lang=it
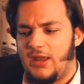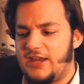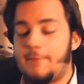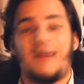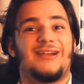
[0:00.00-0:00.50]

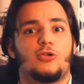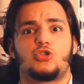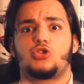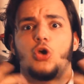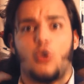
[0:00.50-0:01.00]
e ne parlo
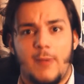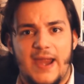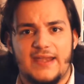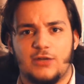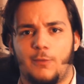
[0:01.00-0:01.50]
solo
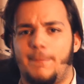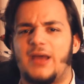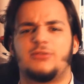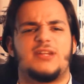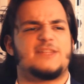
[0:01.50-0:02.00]
bene, non
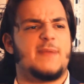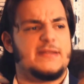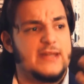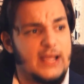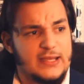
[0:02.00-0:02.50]
parlo di
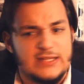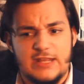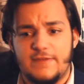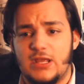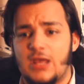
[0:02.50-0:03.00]
aspetti
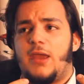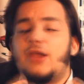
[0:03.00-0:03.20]
negativi